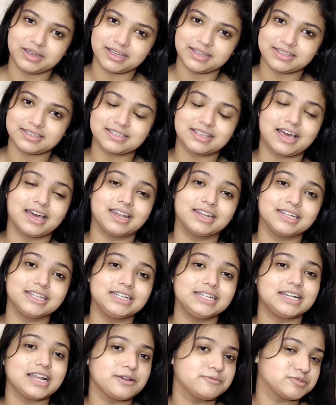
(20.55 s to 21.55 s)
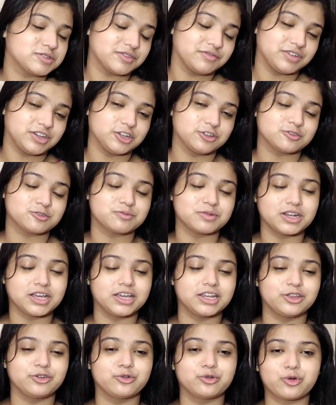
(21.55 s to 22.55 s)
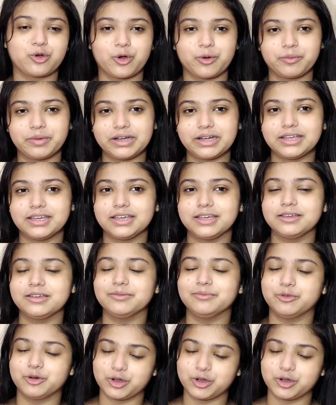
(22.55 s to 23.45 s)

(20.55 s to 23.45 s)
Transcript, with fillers: मैं सारे ही टाइप्स के वीडियोस बना रही हूँ कॉमेडी